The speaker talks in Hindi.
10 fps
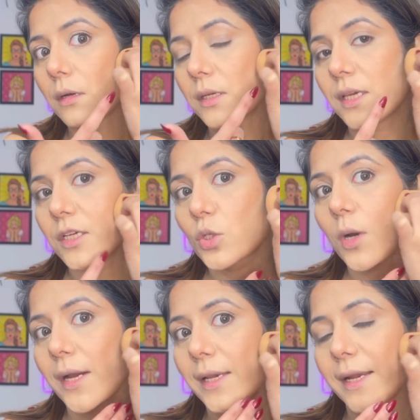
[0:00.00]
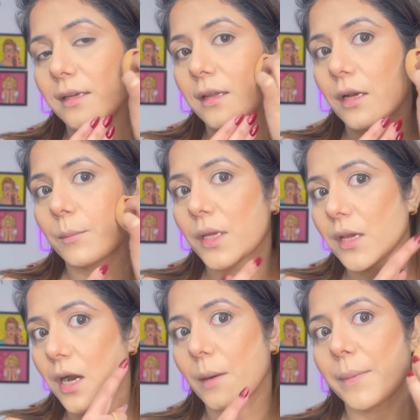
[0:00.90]
ये जो हाईलाइटनिंग हमने
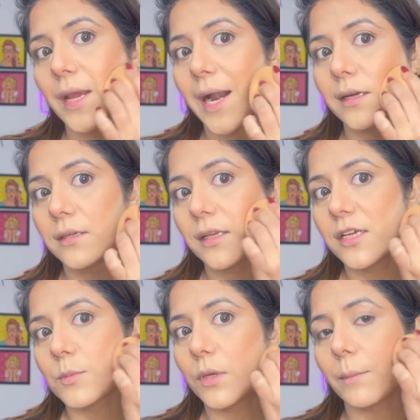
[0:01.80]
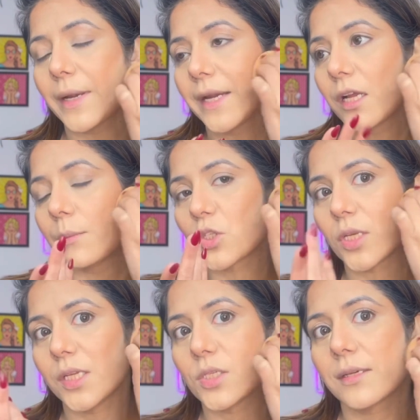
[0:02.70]
यहाँ पे ऐड करी है इसमें हम ब्लेंडिंग
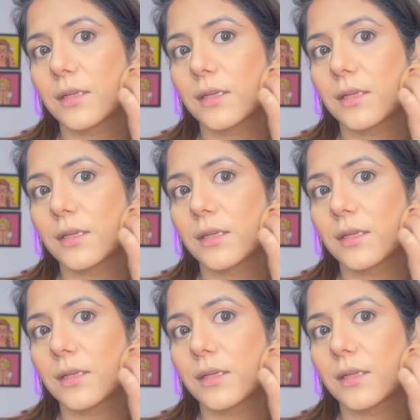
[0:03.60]
हमेशा नीचे की